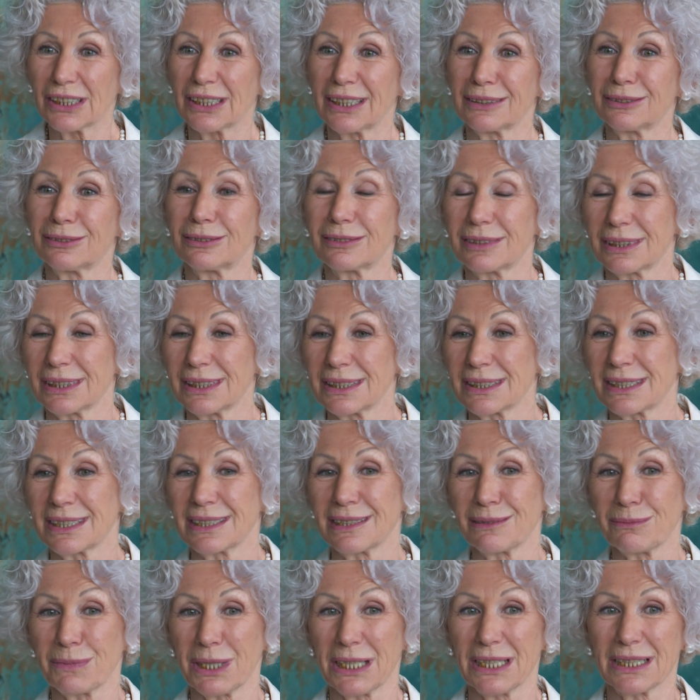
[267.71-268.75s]
которая не
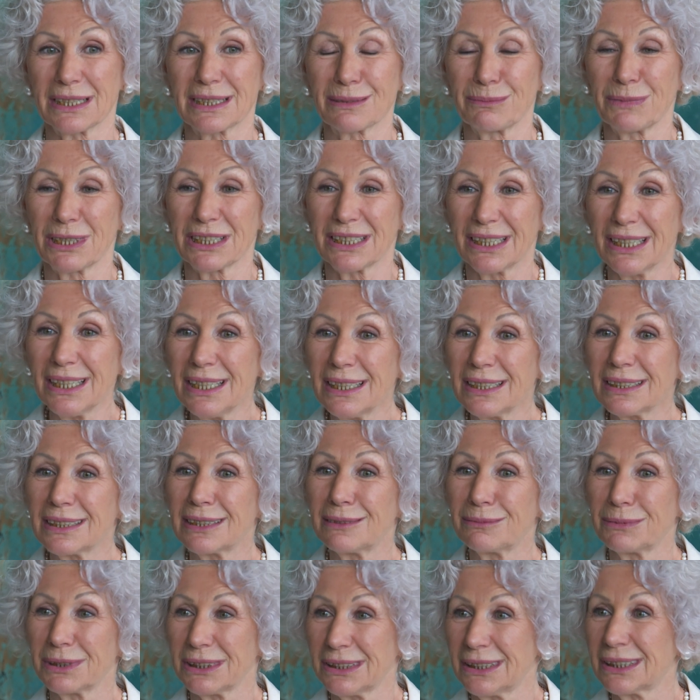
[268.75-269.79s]
занимается
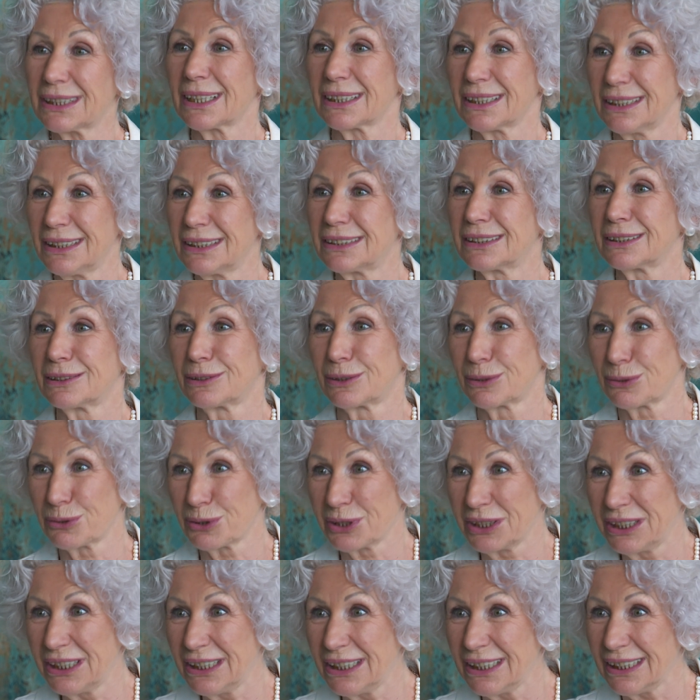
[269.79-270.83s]
моделингом, это какие-то
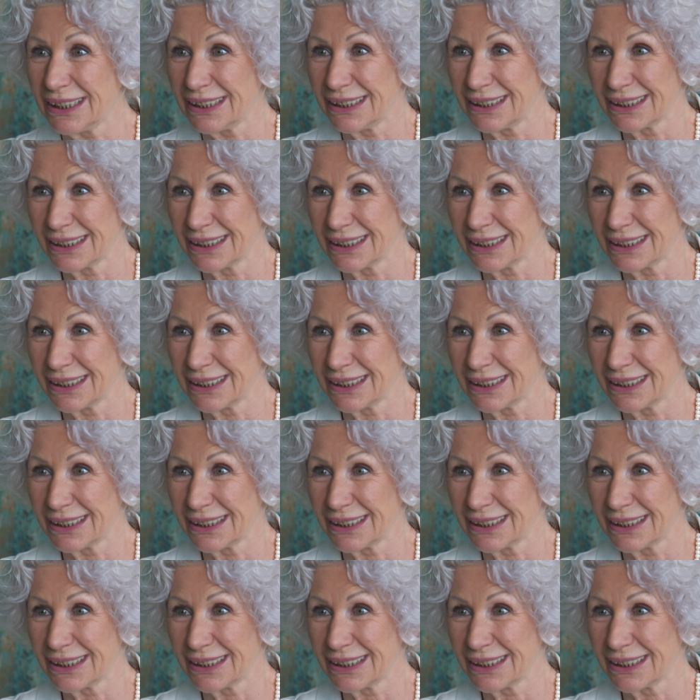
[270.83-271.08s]
другие